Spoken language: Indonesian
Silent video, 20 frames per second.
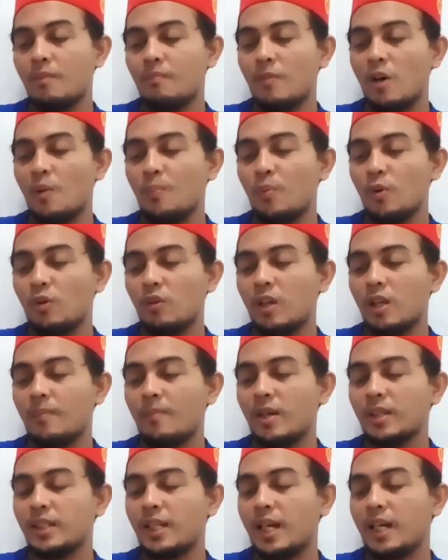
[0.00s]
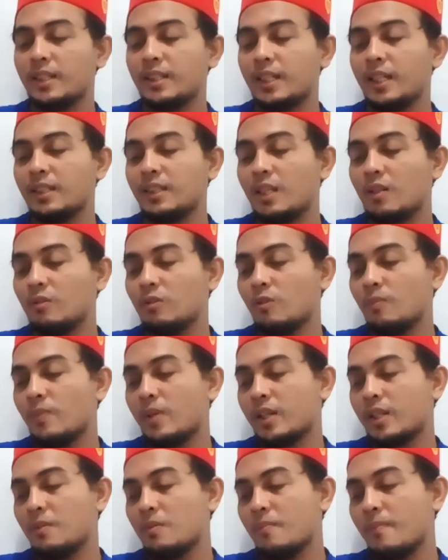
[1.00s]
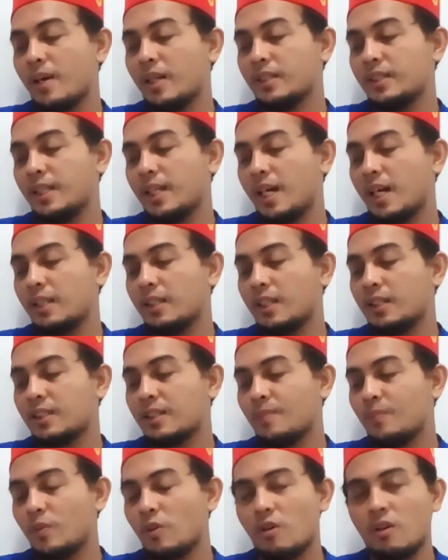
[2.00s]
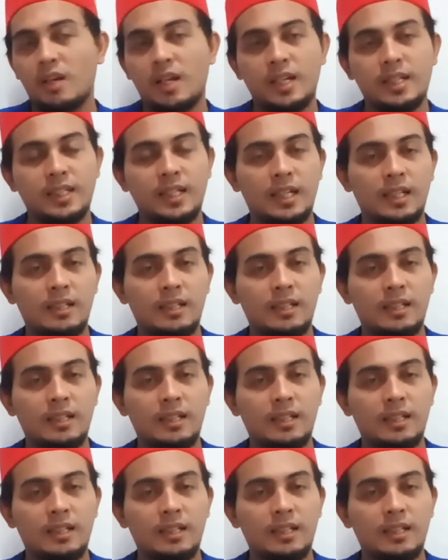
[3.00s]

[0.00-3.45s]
maupun oleh masyarakat sekitar untuk pergi memancing atas keperluan lainnya.